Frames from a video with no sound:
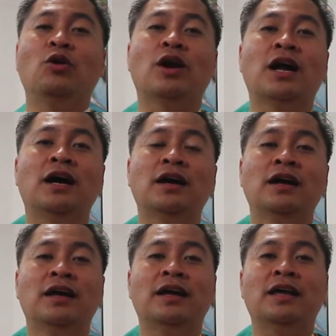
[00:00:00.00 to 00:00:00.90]

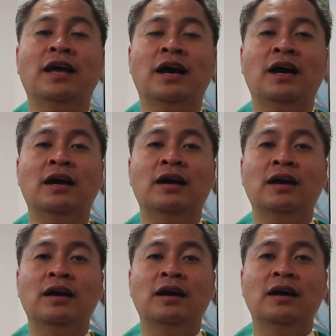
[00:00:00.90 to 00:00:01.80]
orang yang
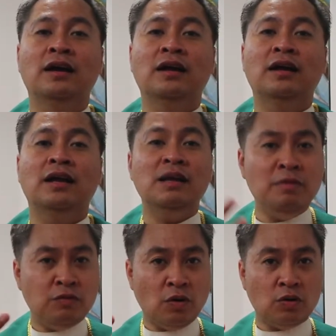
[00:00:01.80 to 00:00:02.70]

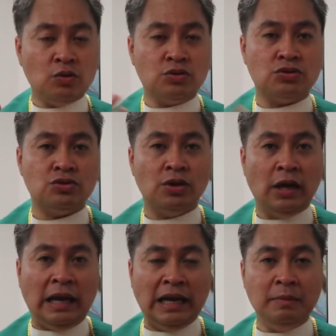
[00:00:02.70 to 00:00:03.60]
lebih fokus,
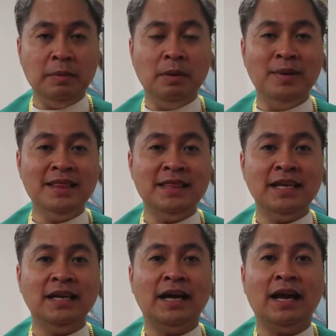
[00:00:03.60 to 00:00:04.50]
lebih
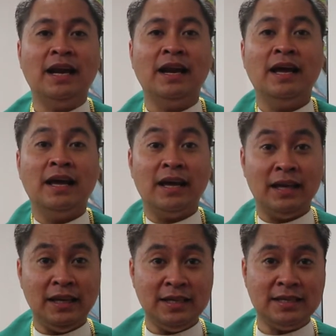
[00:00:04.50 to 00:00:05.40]
mementingkan
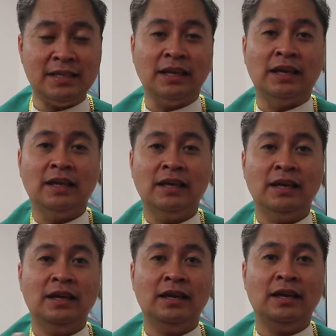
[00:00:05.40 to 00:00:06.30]
isi
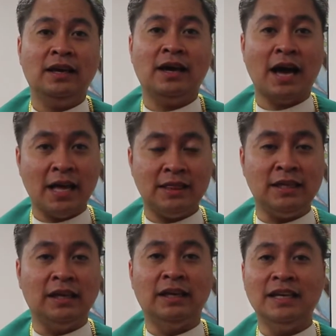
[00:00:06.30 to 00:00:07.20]

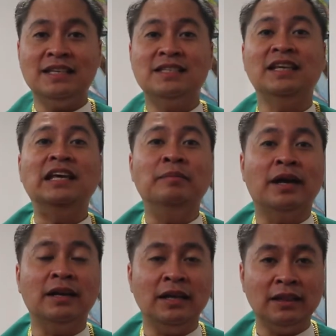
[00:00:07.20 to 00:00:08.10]
hati, isi
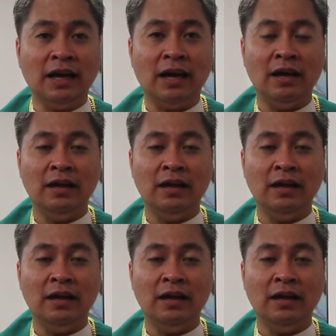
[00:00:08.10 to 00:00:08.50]
iman kita?